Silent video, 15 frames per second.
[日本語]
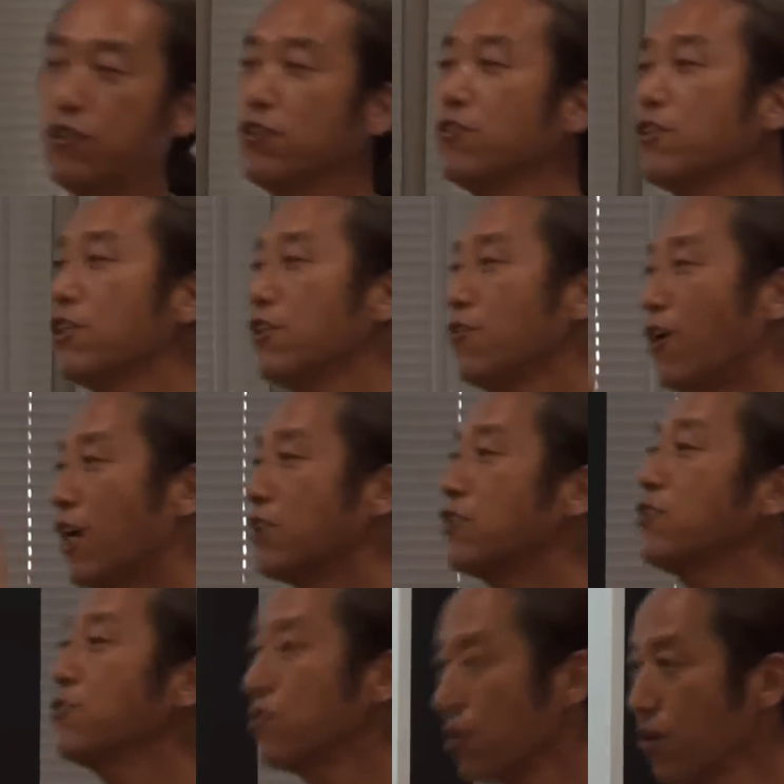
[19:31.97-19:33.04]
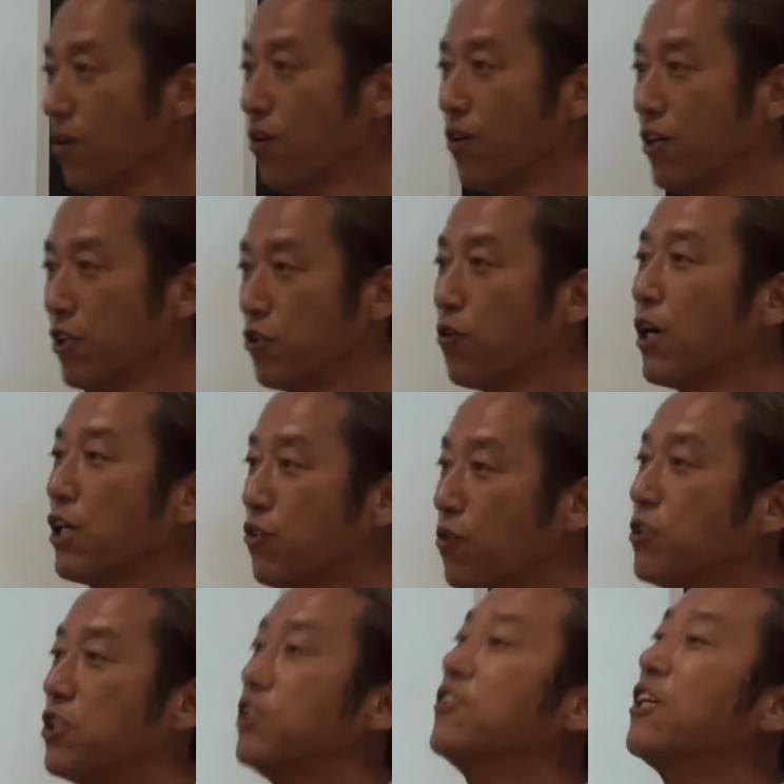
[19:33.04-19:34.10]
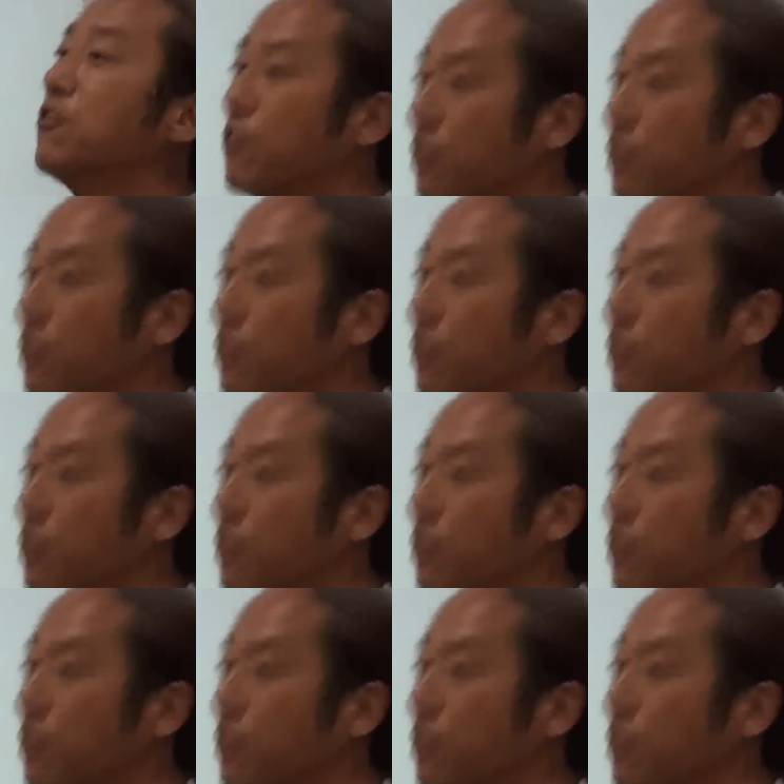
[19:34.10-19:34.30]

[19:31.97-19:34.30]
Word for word: 10キロ走ると人が1人死んで